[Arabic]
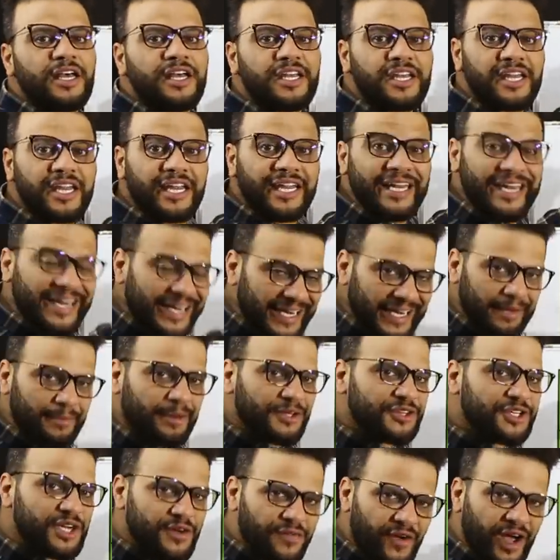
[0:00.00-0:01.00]
رجليه
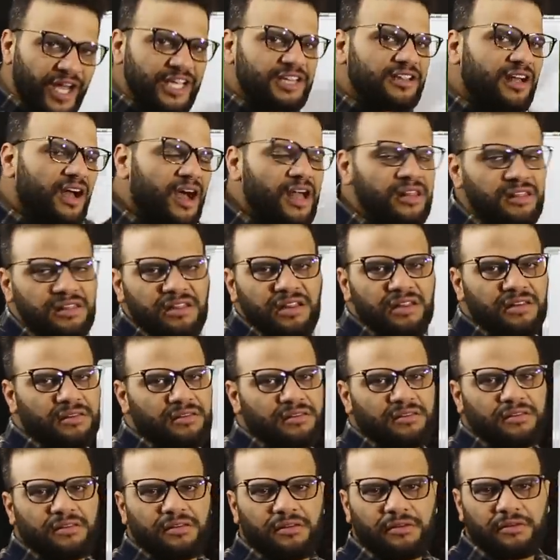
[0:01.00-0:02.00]
لما اترفعت
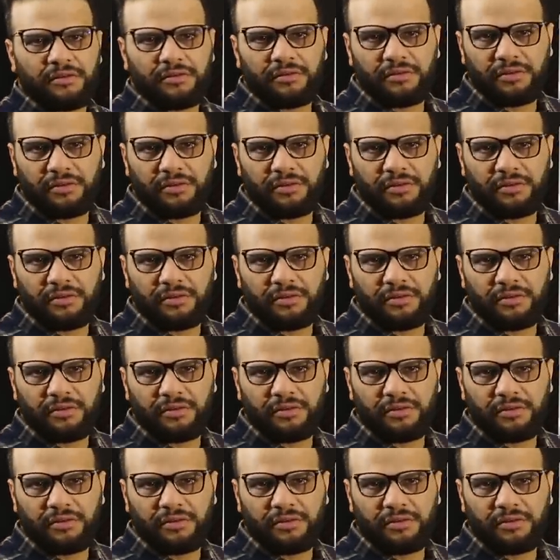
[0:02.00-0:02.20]
غطت